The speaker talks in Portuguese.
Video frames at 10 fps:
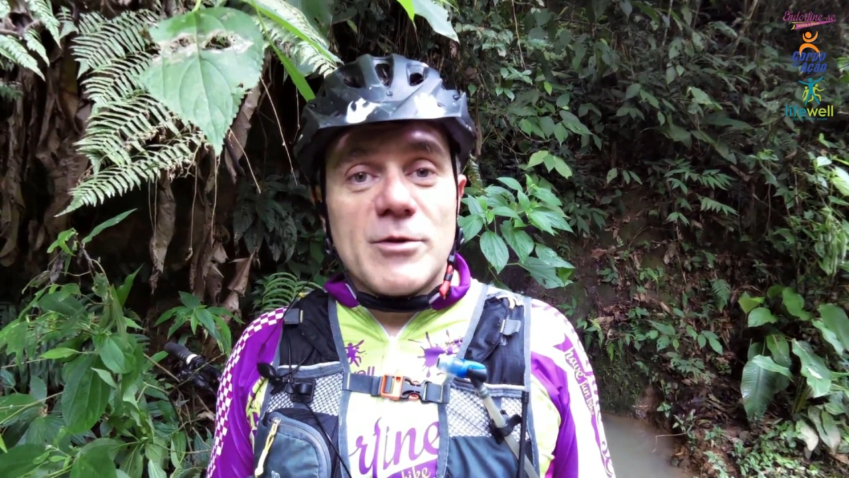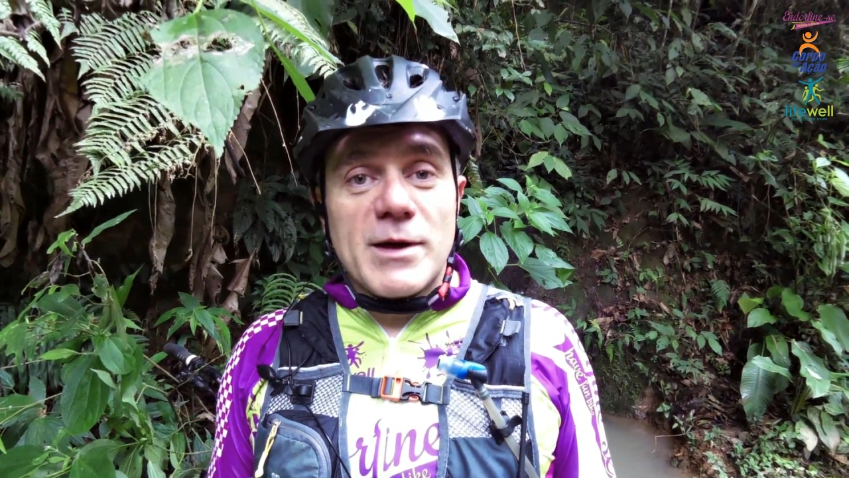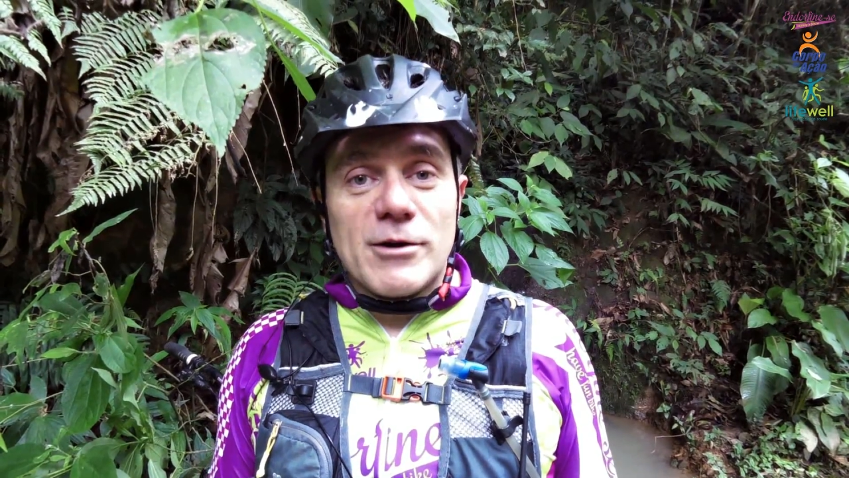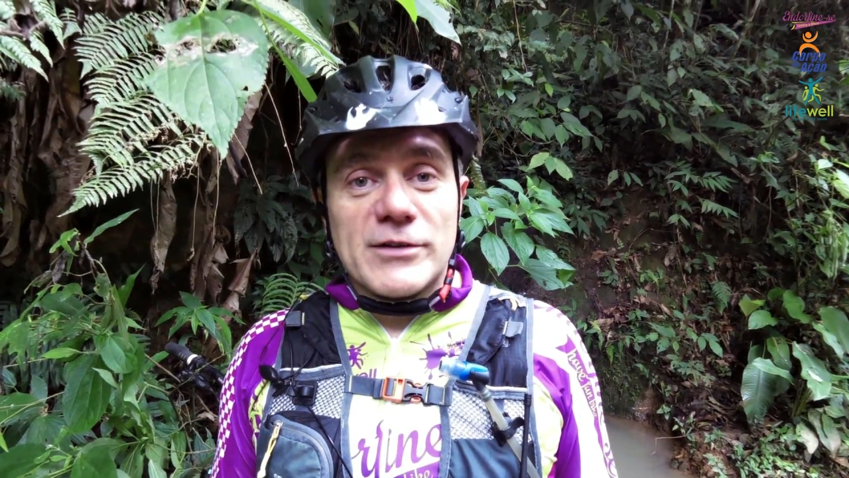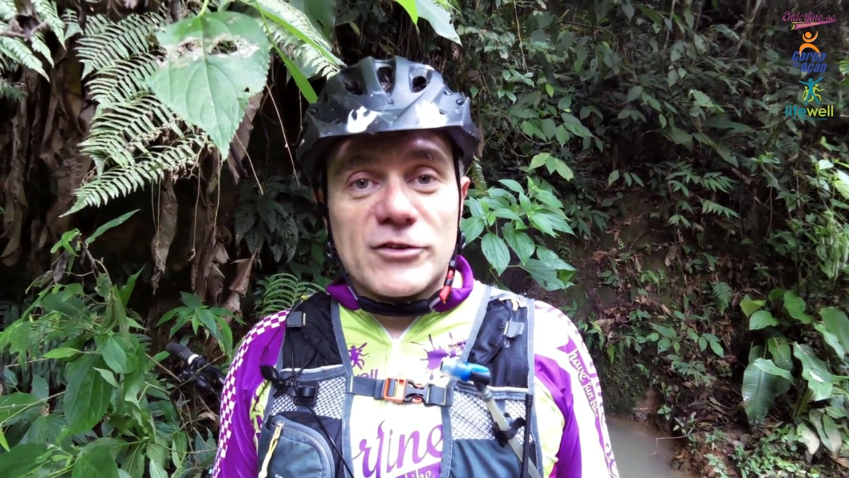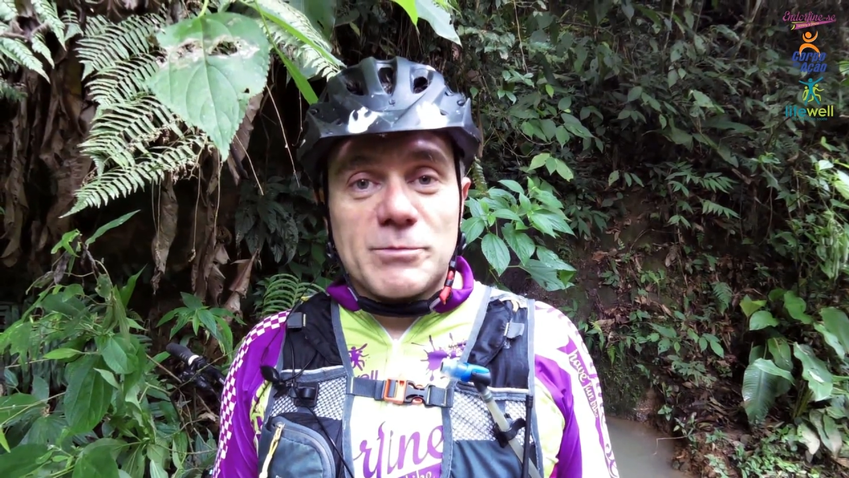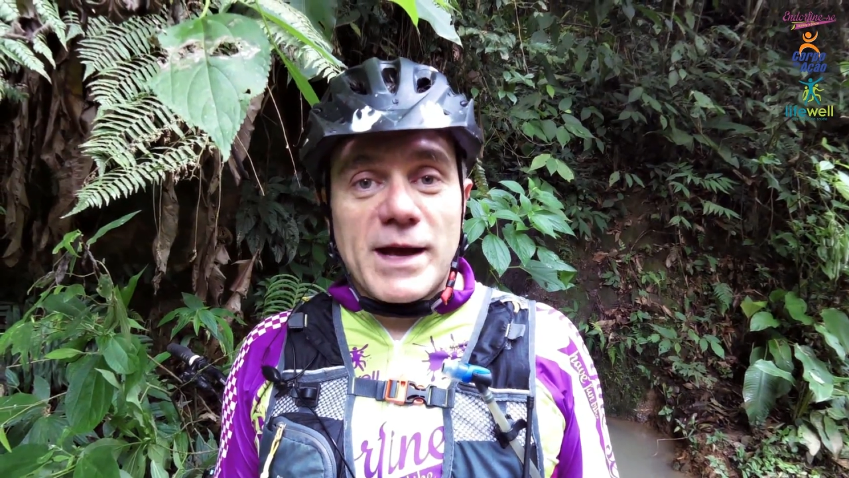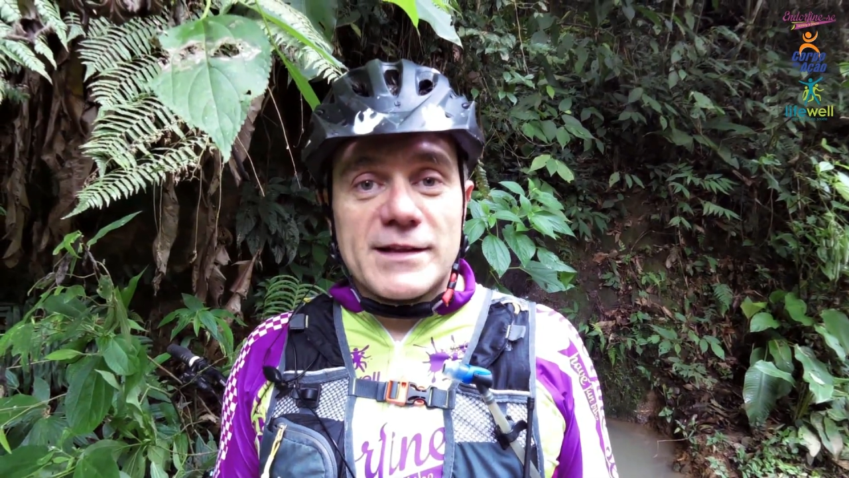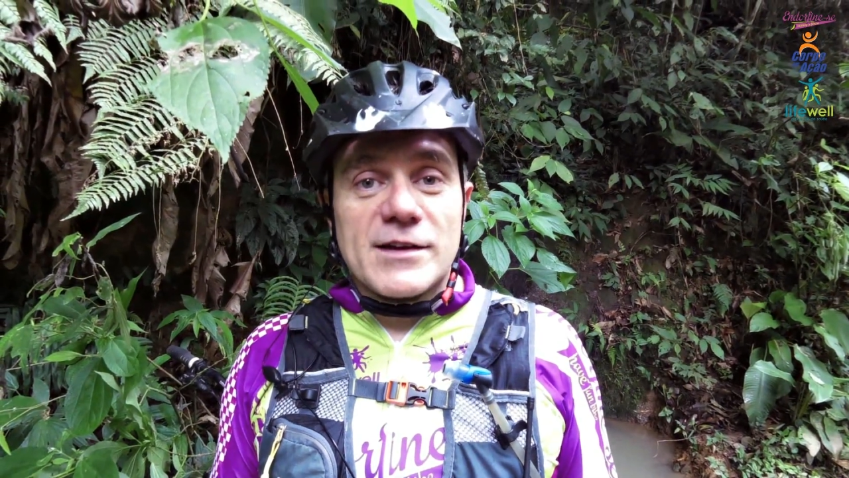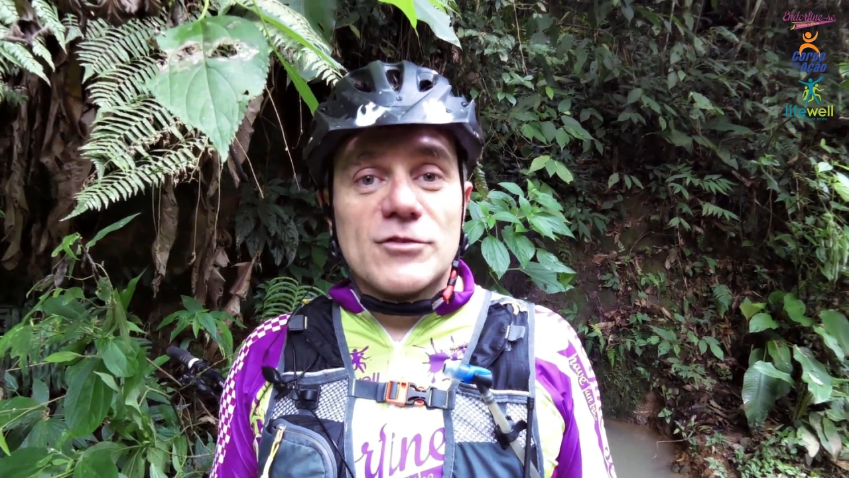Ribeirão das
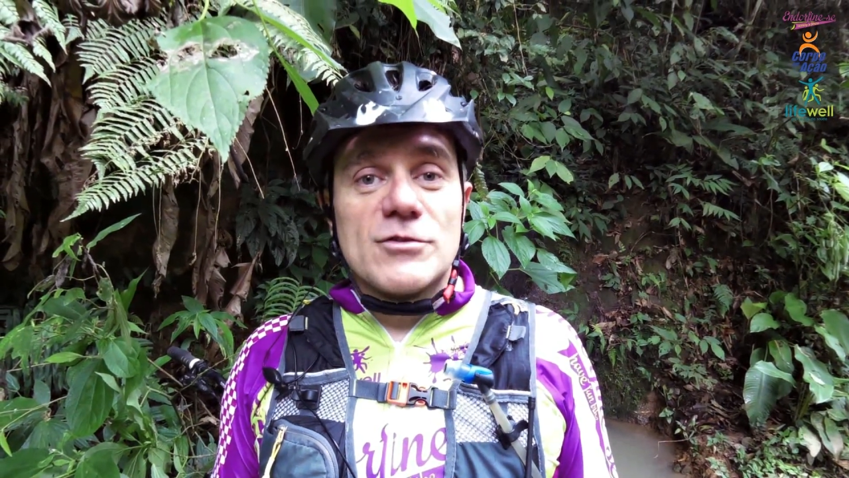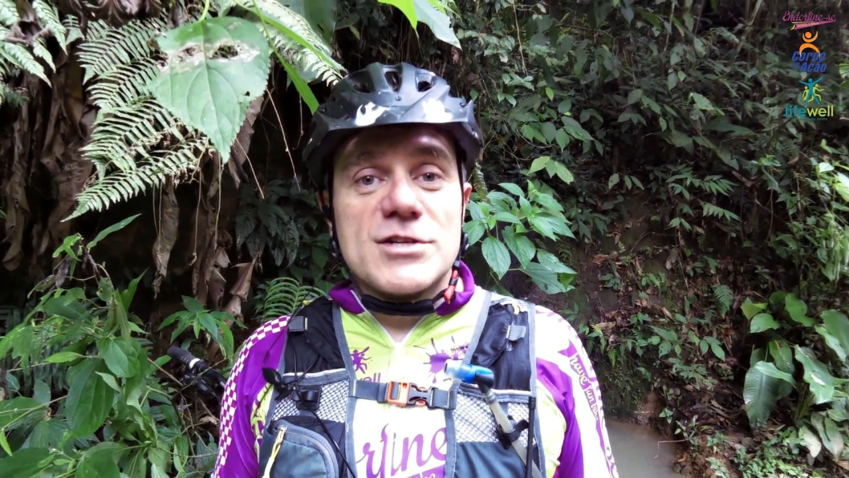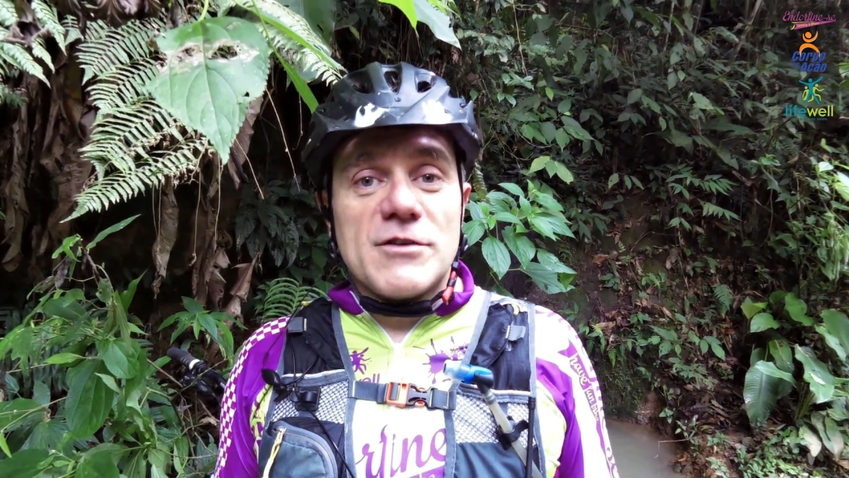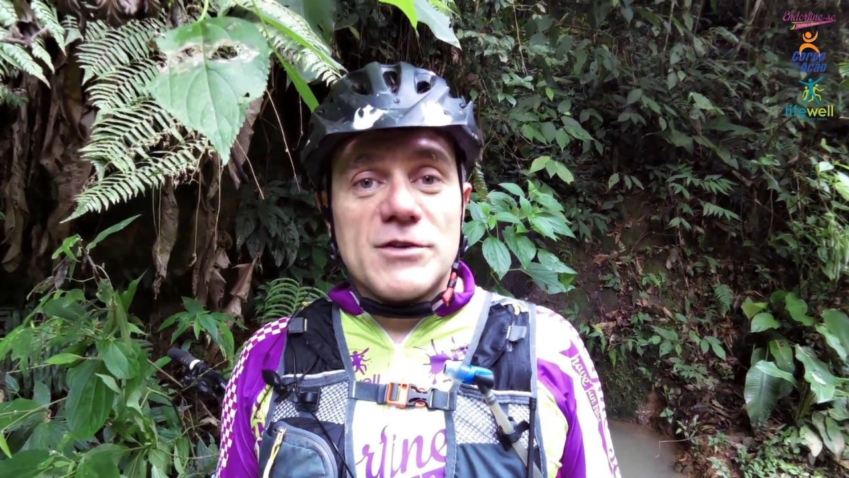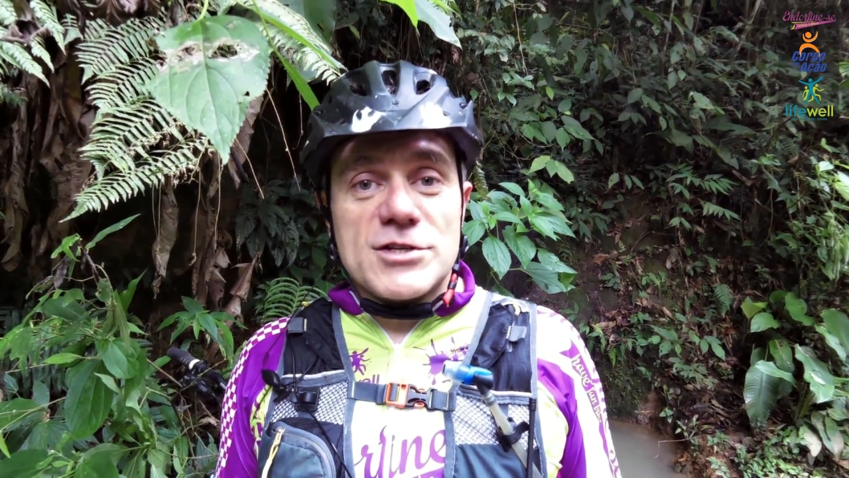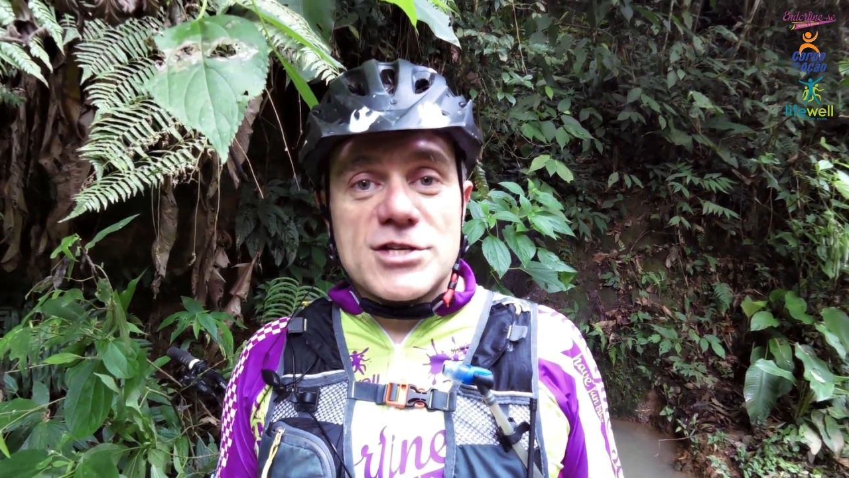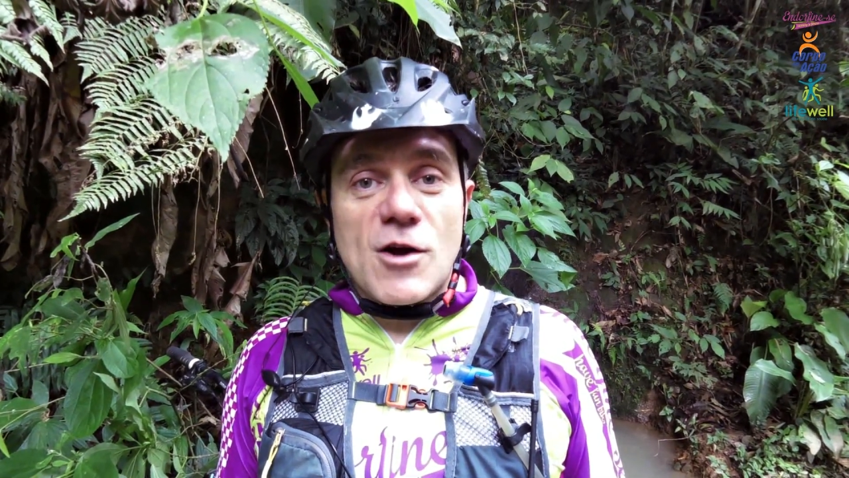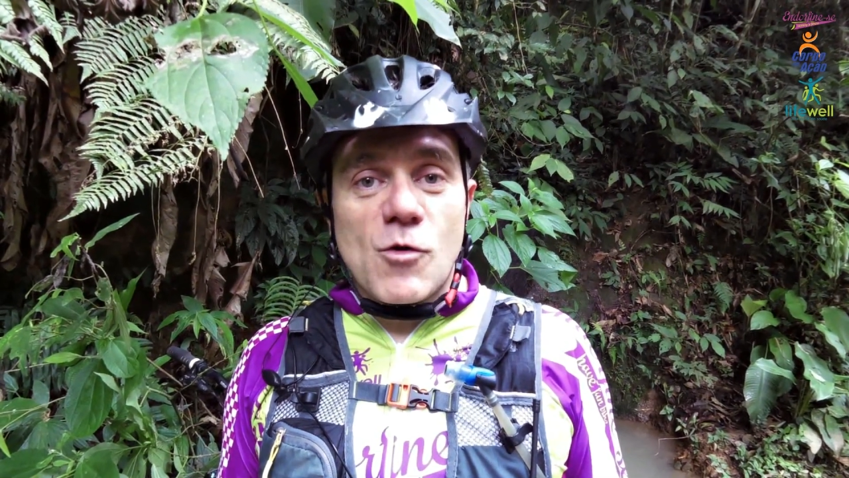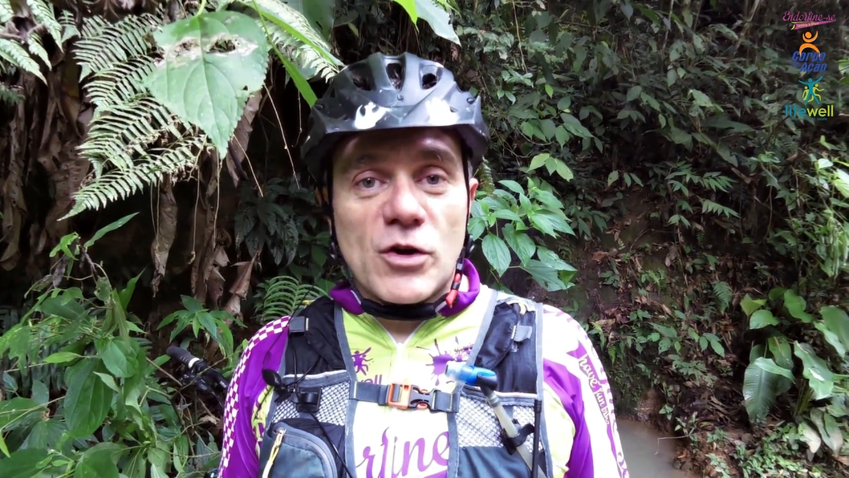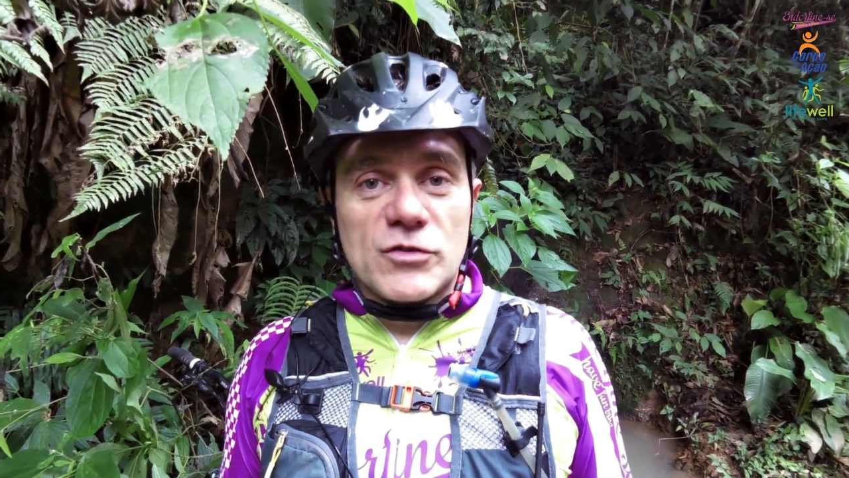Pedras no dia 20 de
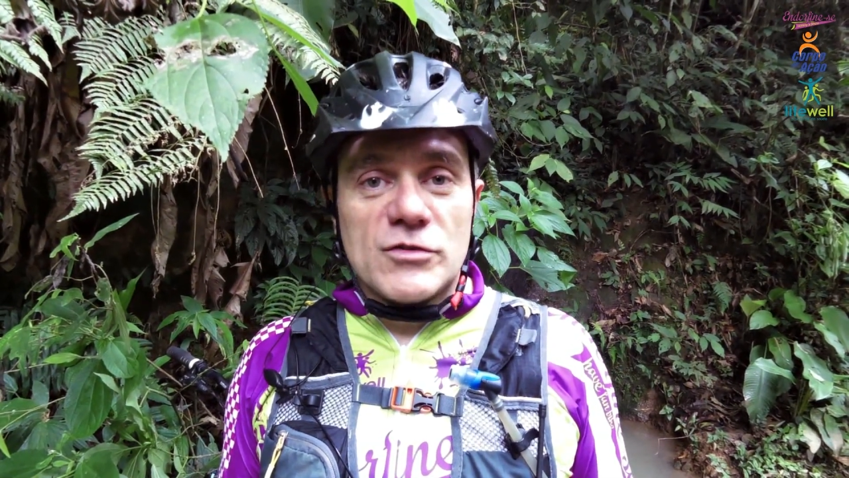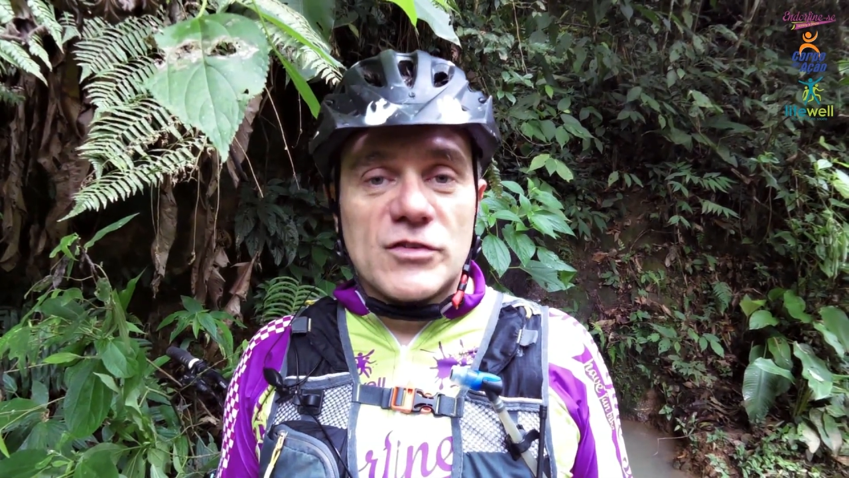agosto,